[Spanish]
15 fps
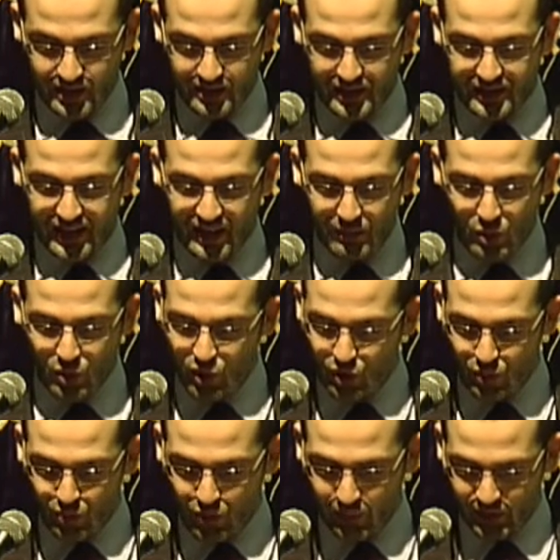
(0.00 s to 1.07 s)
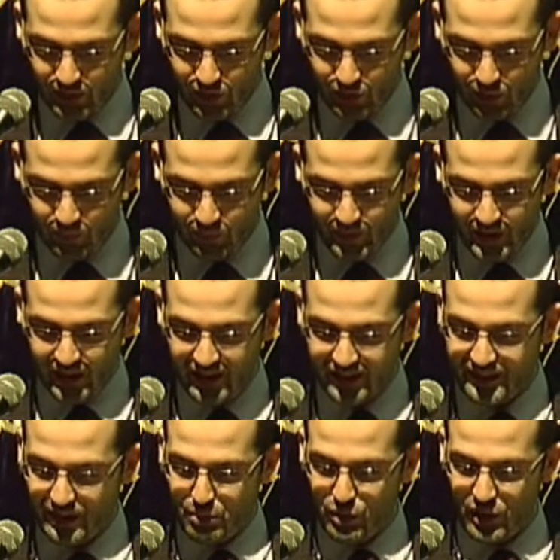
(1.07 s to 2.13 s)
Detengámonos un momento en
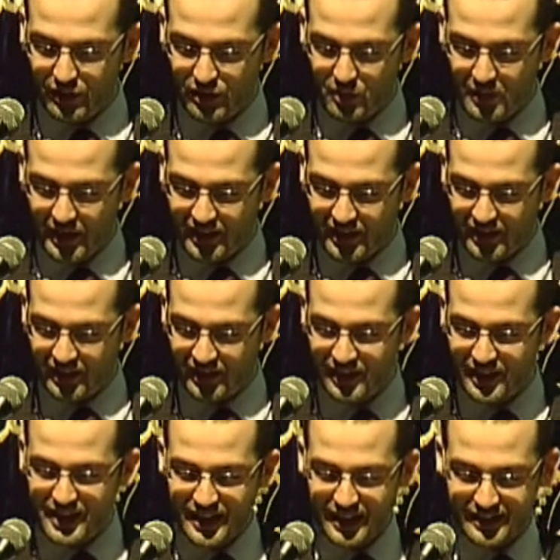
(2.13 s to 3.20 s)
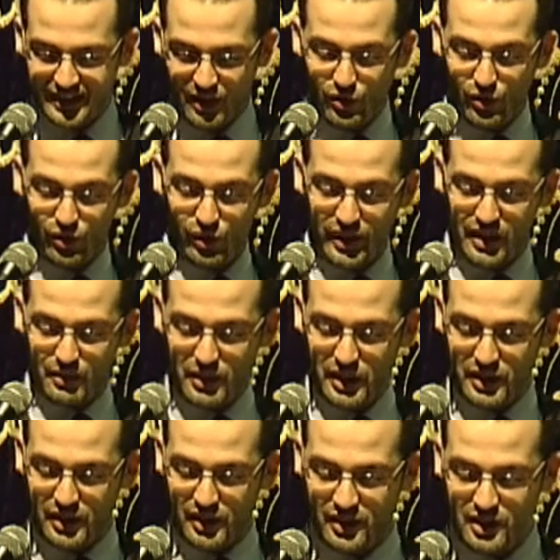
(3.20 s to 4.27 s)
esta vocación mariana que trajo de
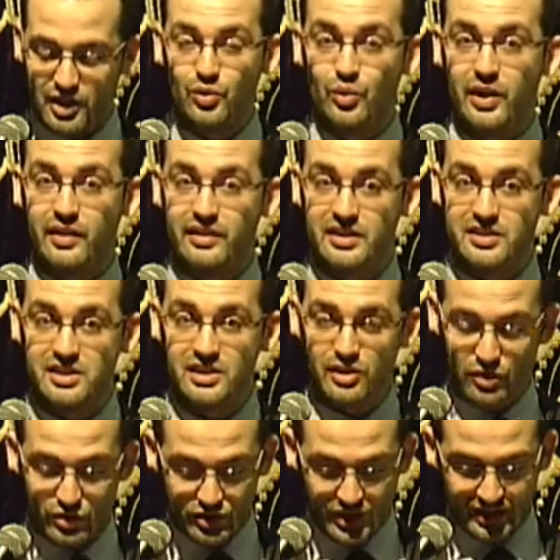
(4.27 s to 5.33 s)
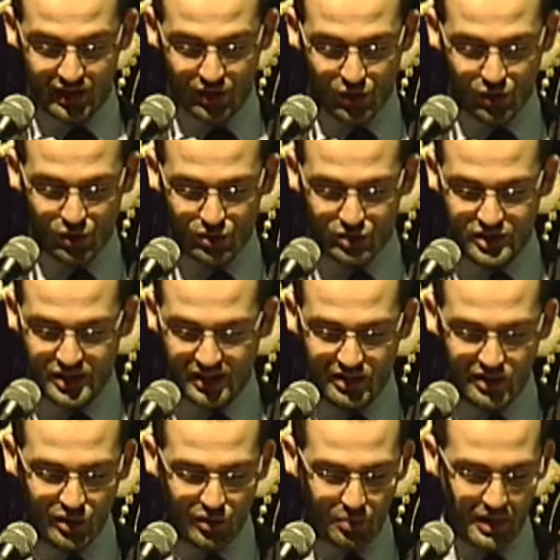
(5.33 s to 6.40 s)
cabeza durante siglos a teólogos,
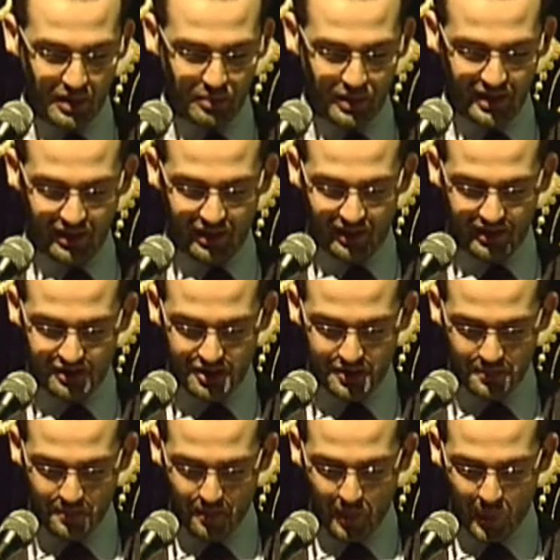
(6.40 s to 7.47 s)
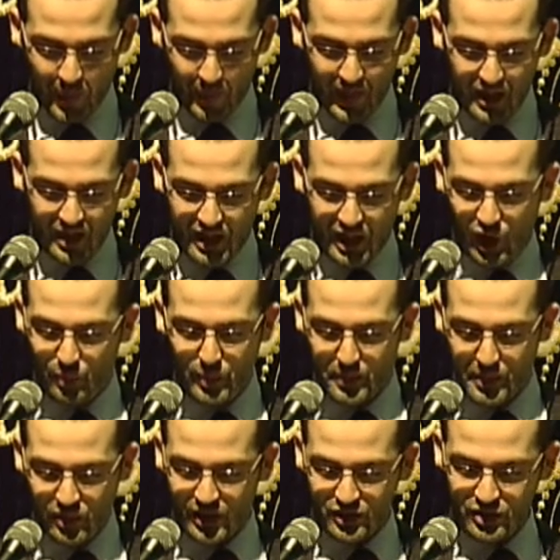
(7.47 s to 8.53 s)
santos, papas y reyes. En los
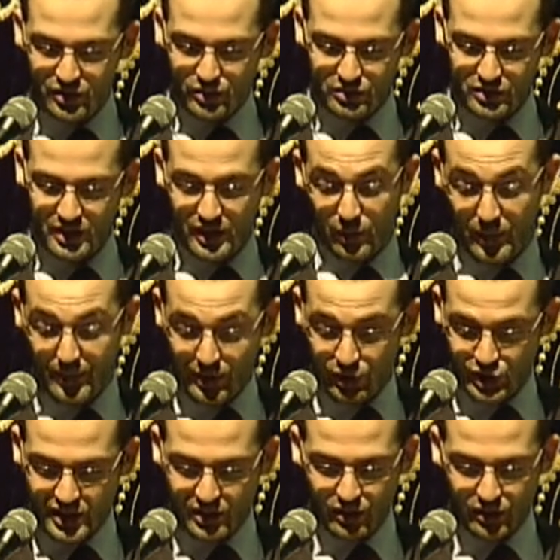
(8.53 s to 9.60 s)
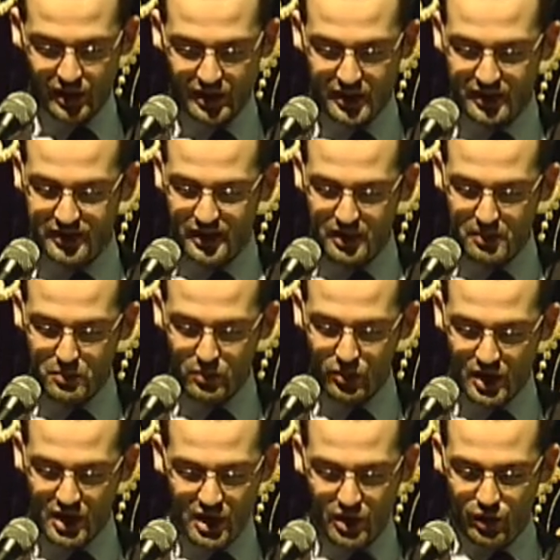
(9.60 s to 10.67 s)
primeros años, los primeros siglos del cristianismo,
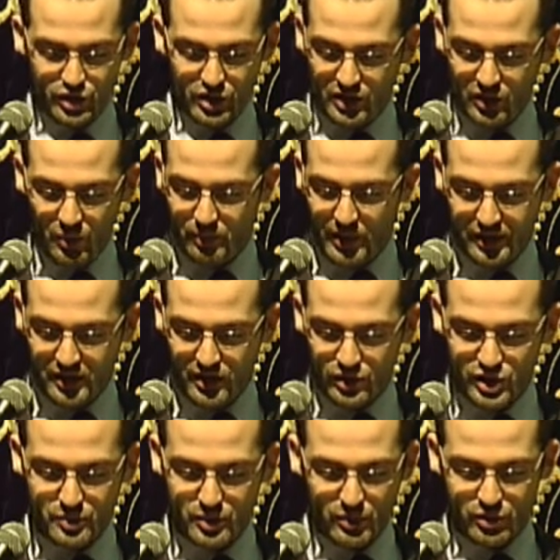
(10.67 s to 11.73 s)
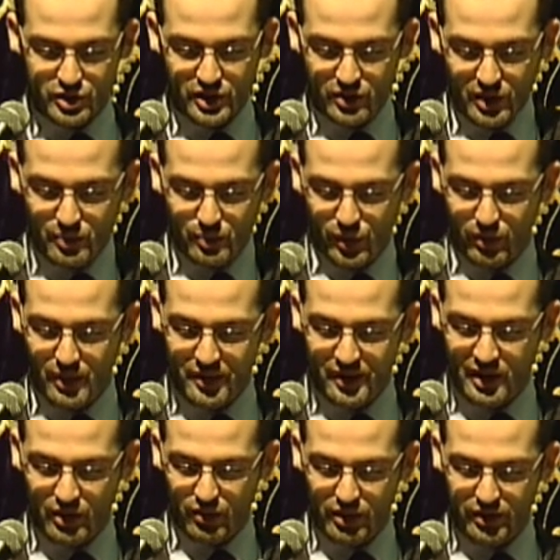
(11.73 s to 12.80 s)
los santos padres no se propusieron el problema
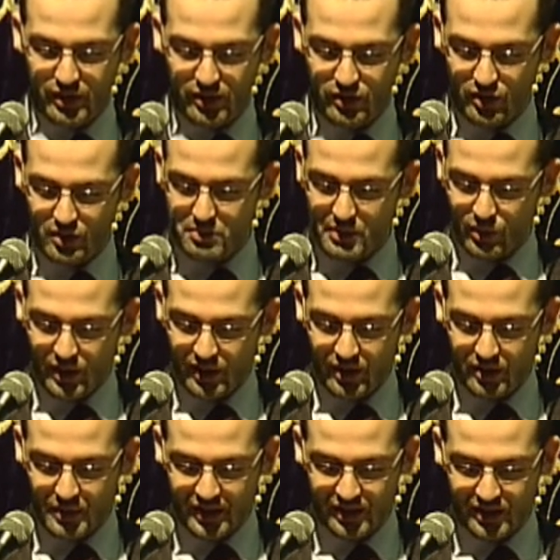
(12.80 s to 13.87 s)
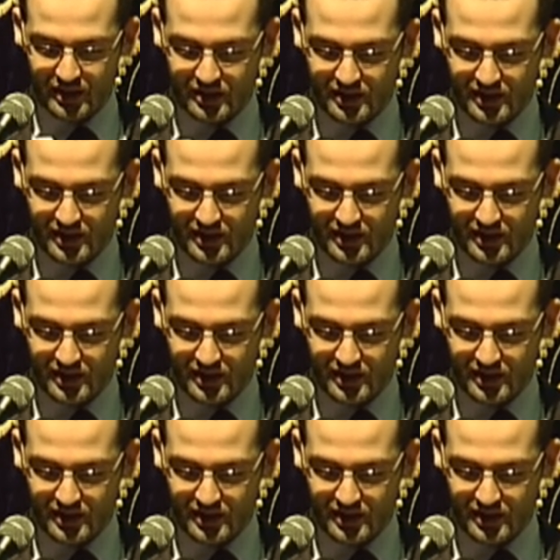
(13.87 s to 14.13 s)
de la concepción inmaculada de María.